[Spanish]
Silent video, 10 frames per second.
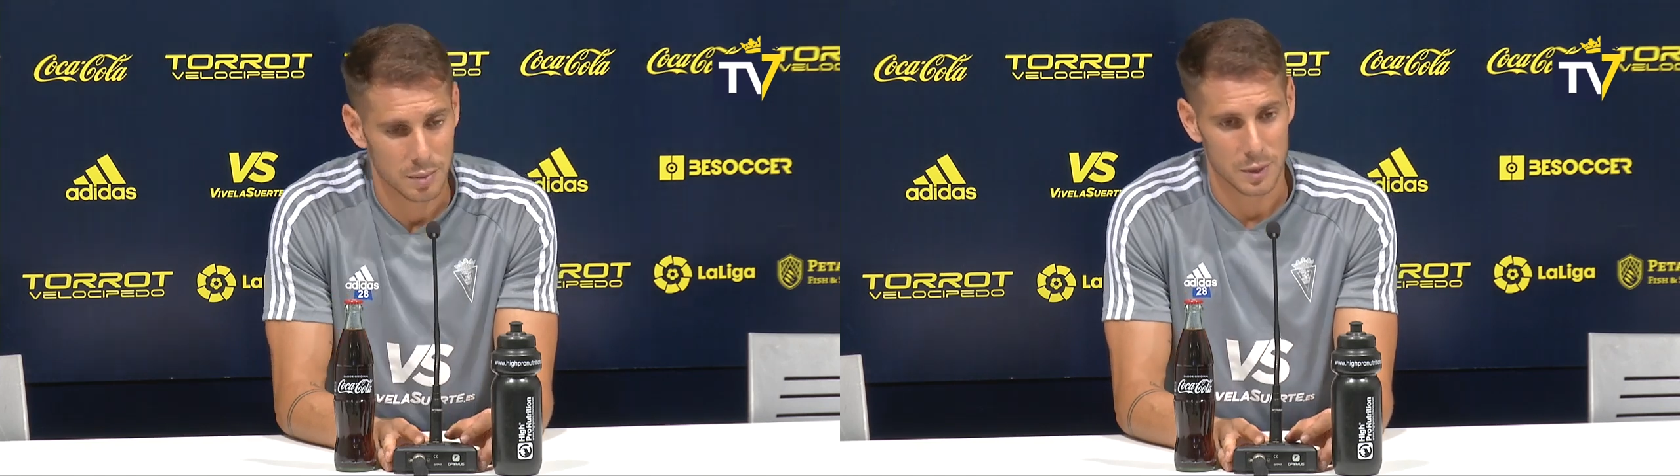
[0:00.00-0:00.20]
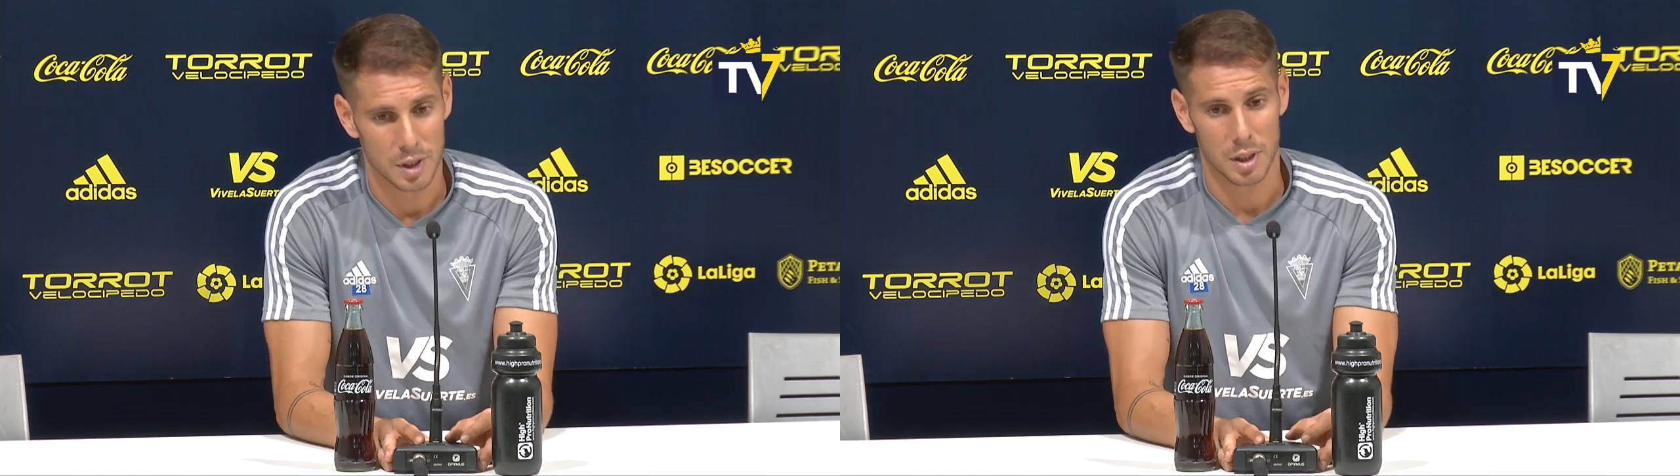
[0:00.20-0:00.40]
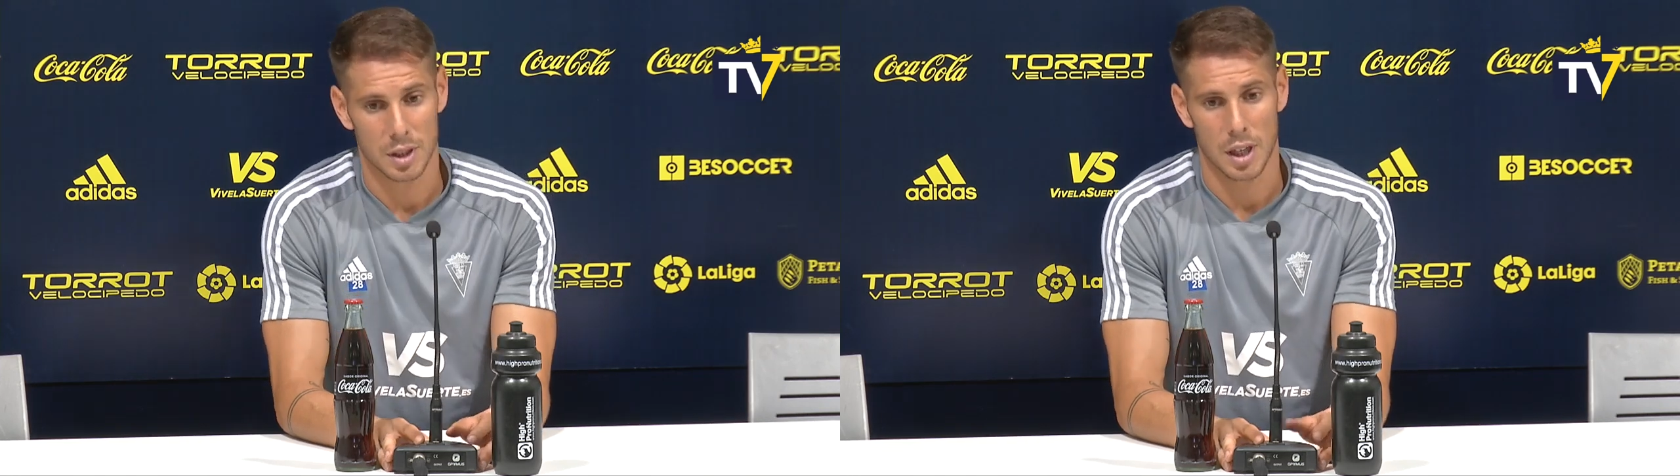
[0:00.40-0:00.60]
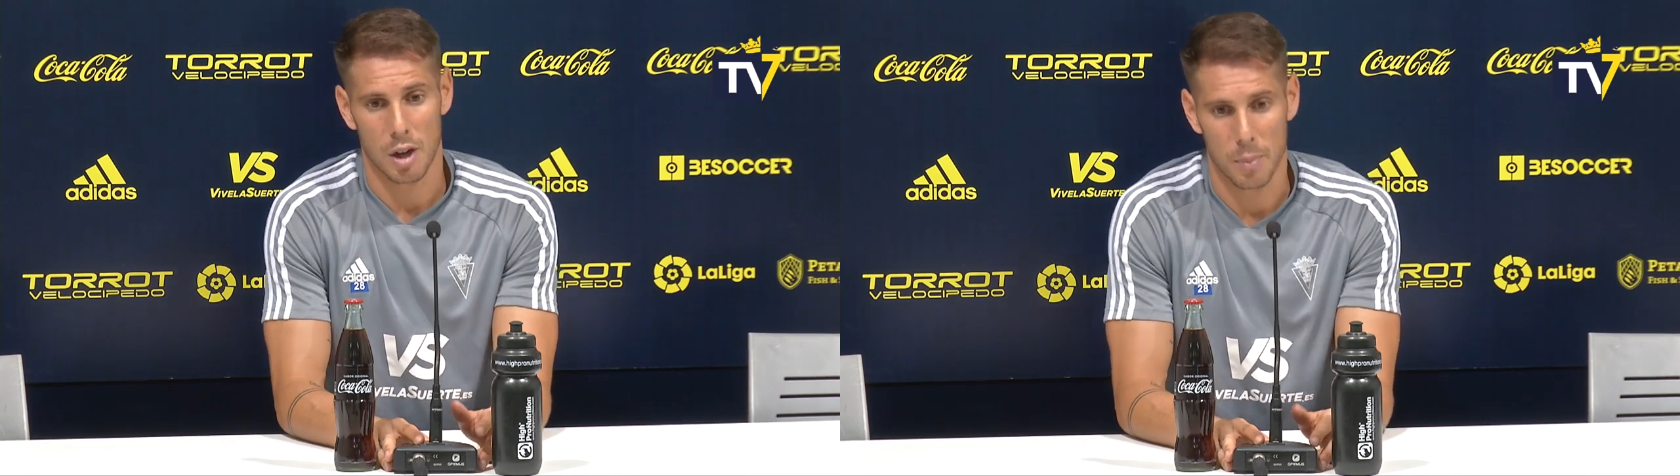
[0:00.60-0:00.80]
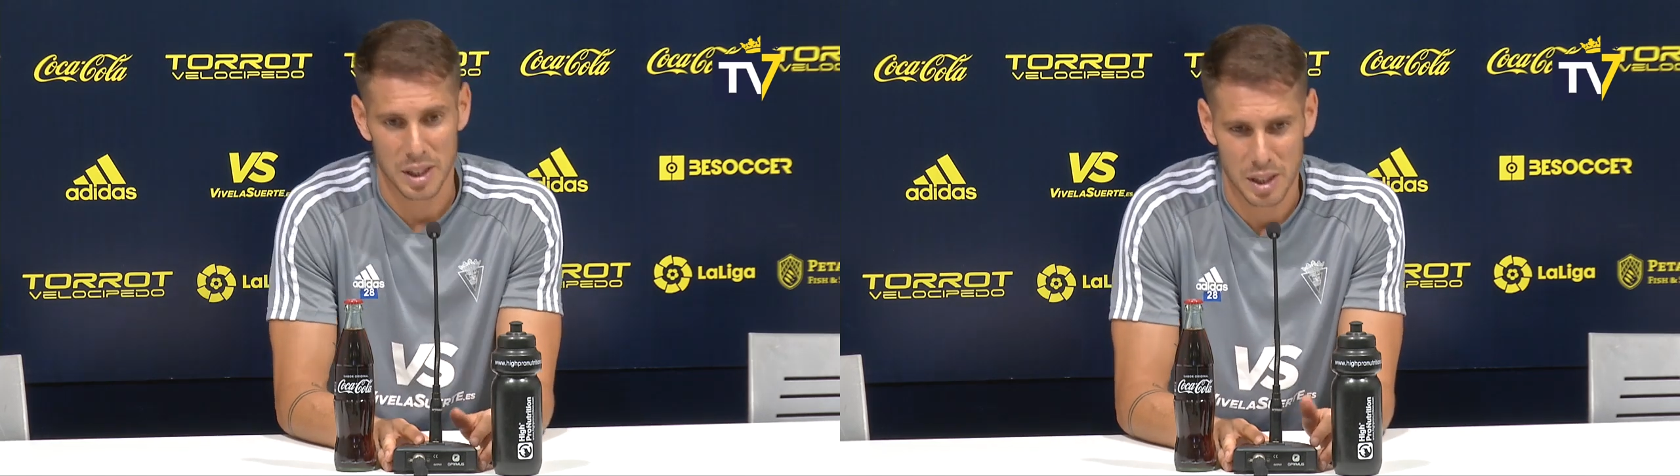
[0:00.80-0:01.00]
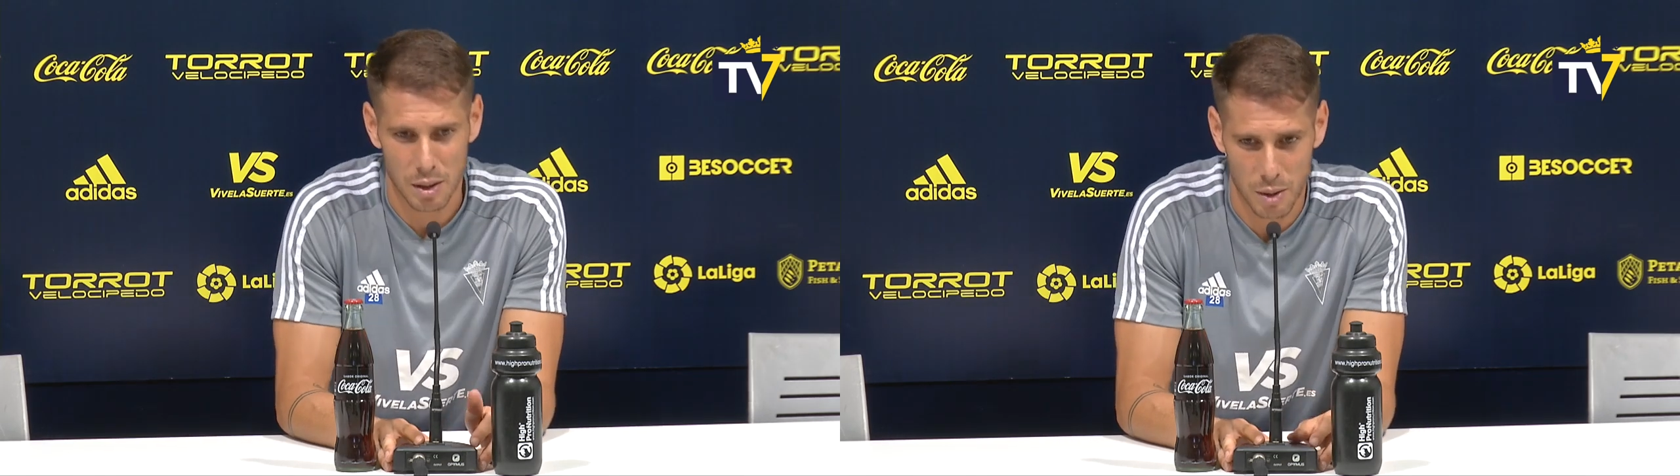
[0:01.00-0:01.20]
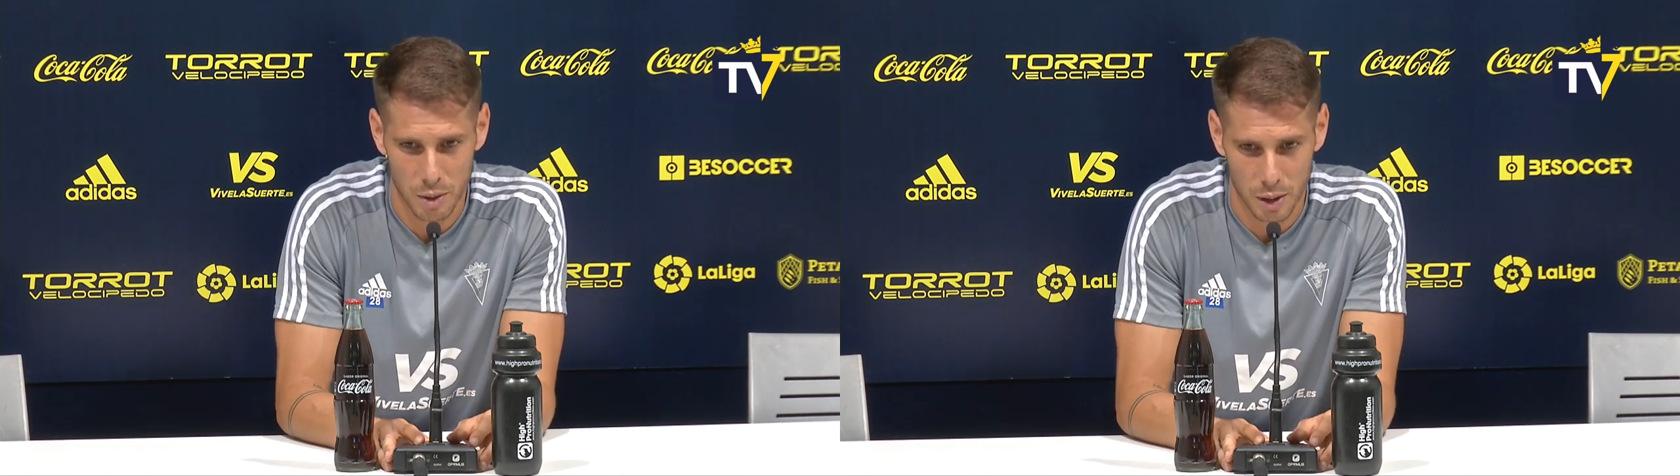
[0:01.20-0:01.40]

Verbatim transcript: Sí, está claro. Y más ahora, ¿no?